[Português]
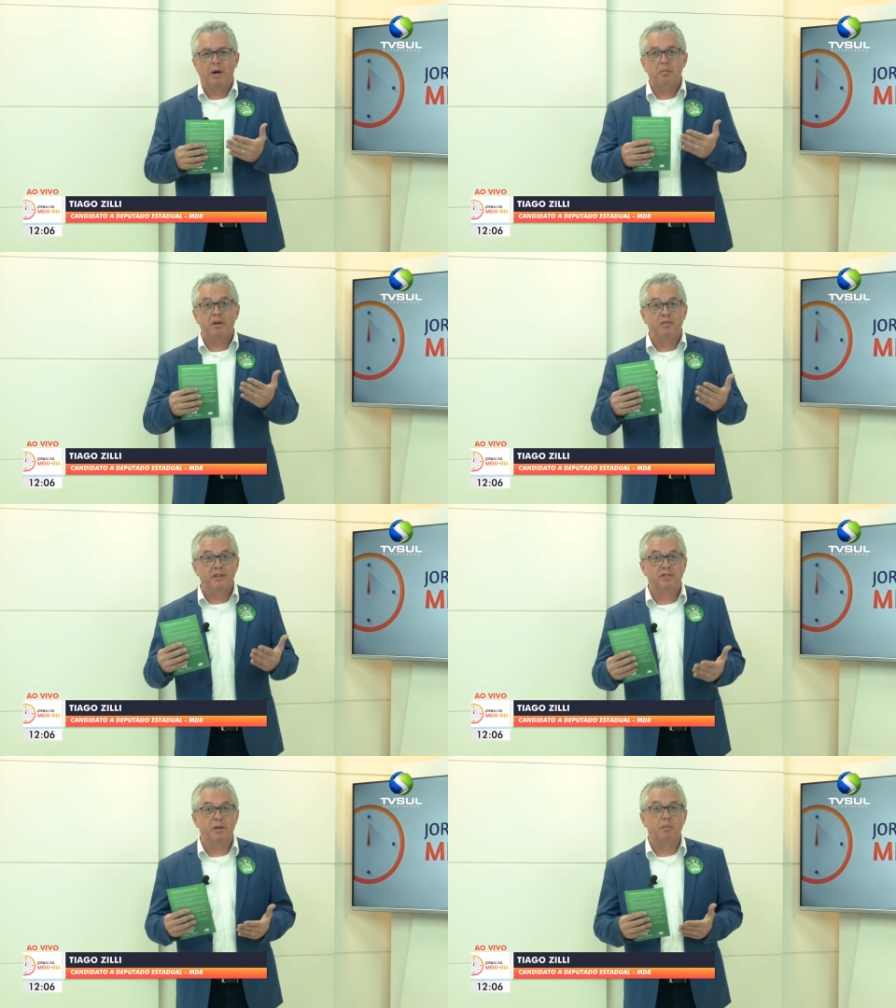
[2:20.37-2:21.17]
A minha
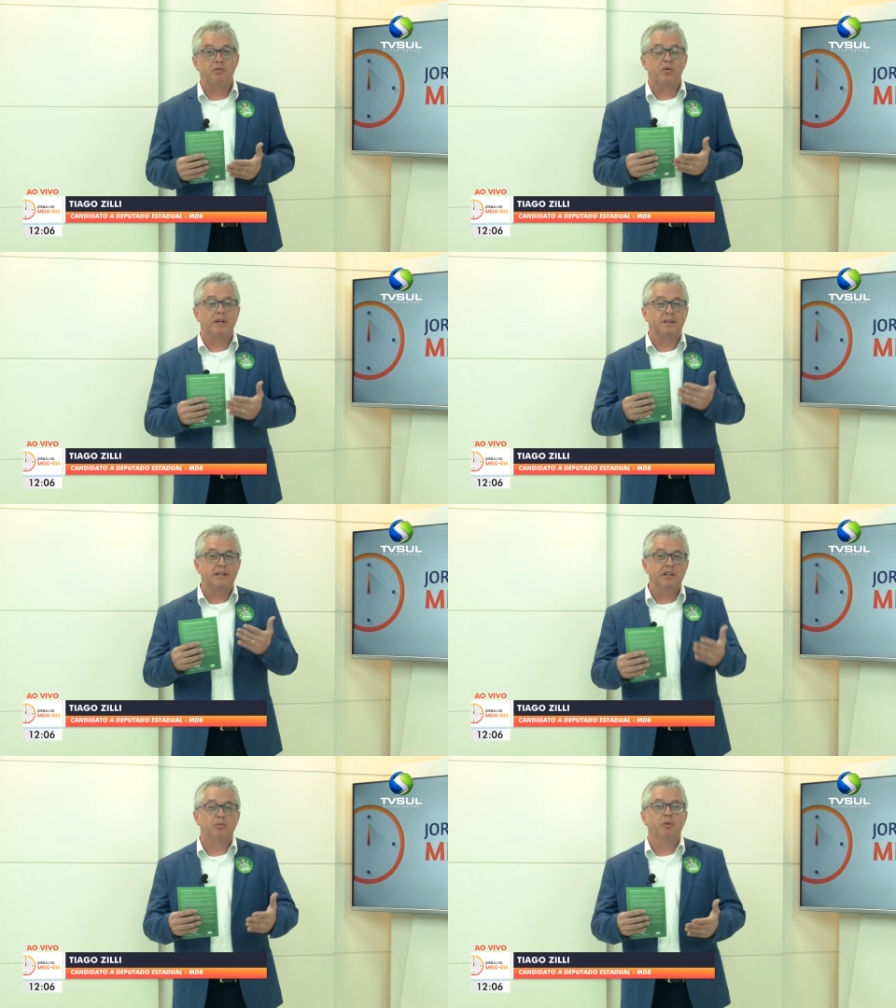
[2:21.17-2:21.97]
vida sempre foi
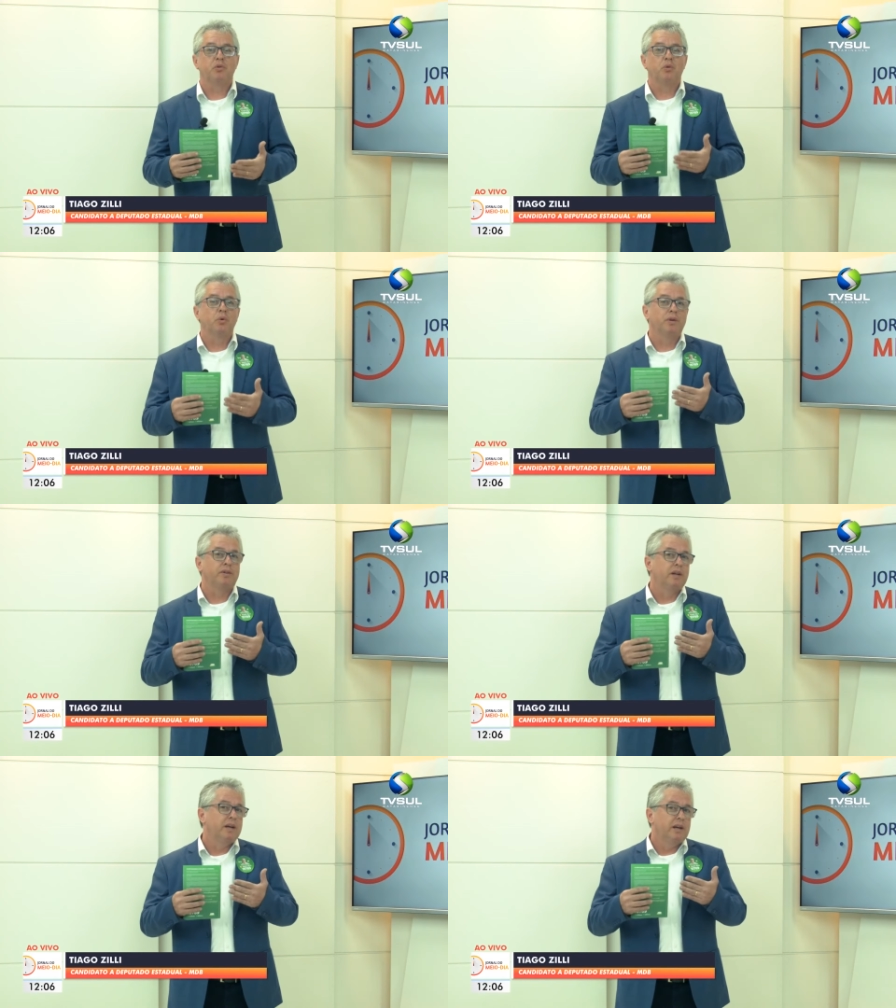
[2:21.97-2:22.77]
atender as
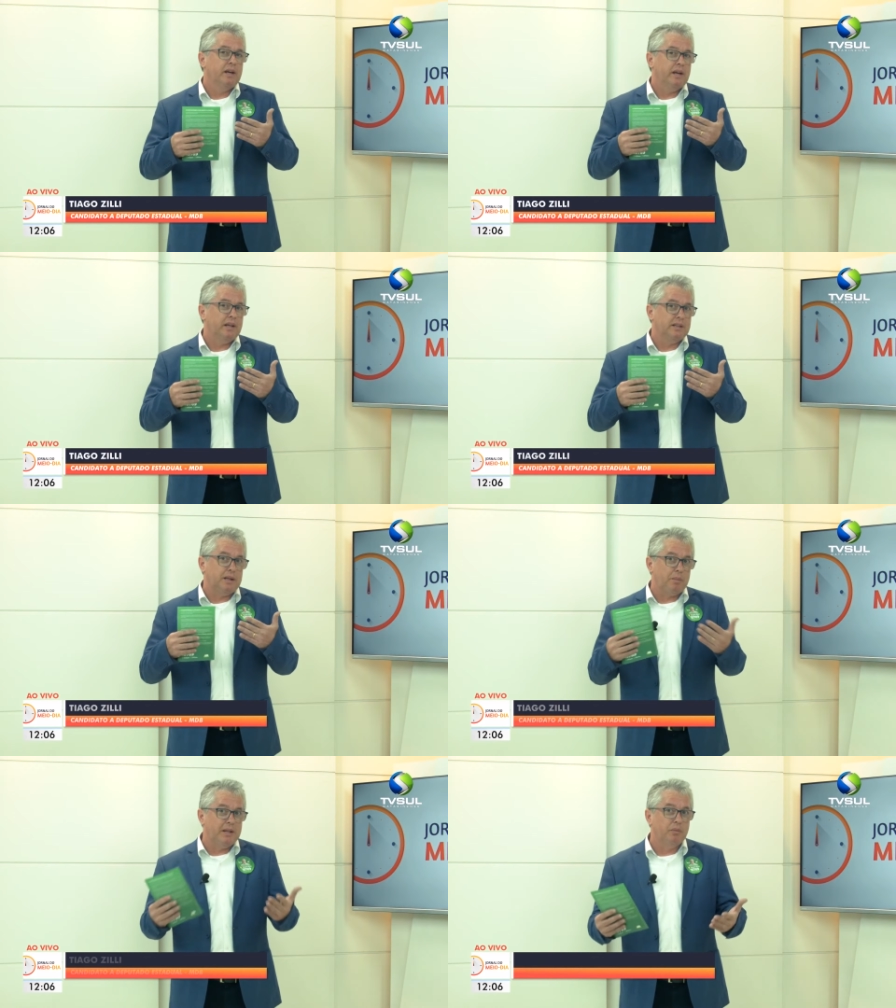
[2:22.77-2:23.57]
pessoas, é,
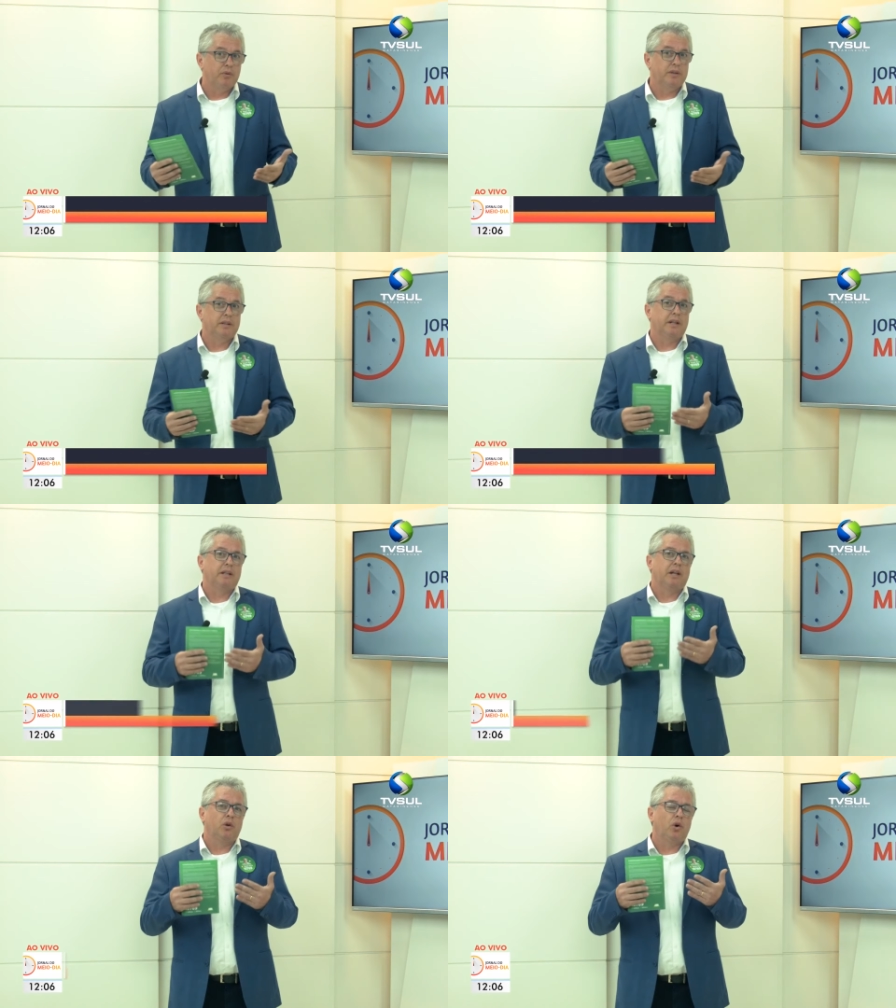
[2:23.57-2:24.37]
trabalhamos na, na,
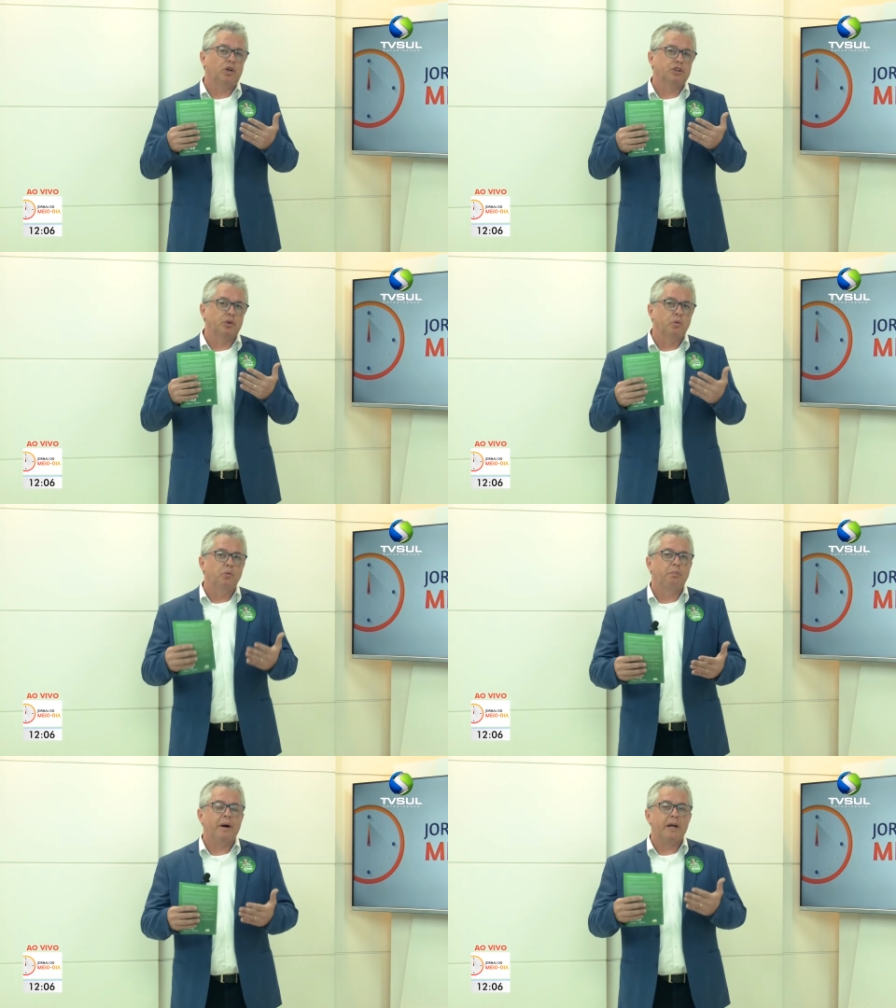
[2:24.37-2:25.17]
na, loja, com
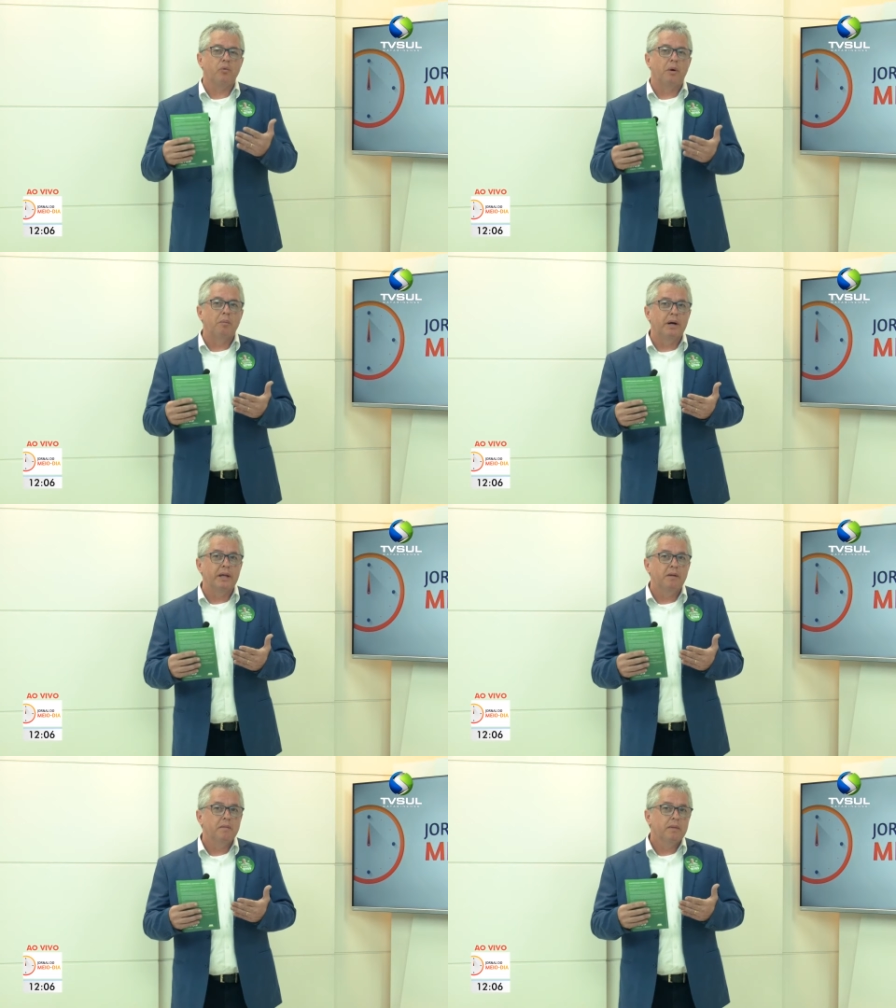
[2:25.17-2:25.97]
o pai, com a mãe.